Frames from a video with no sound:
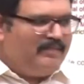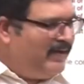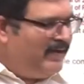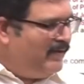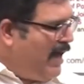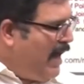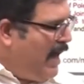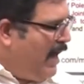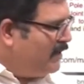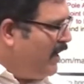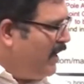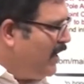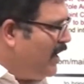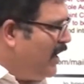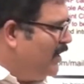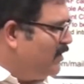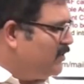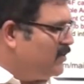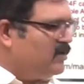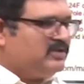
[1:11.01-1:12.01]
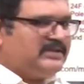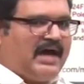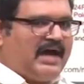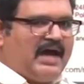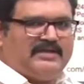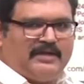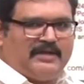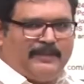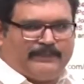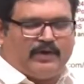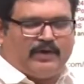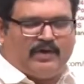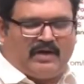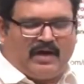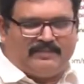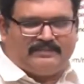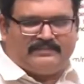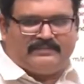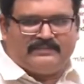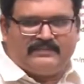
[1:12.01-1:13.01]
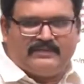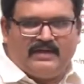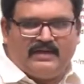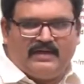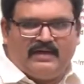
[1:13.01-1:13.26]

మేము ఆధారాలతో సహా చెప్తున్నాం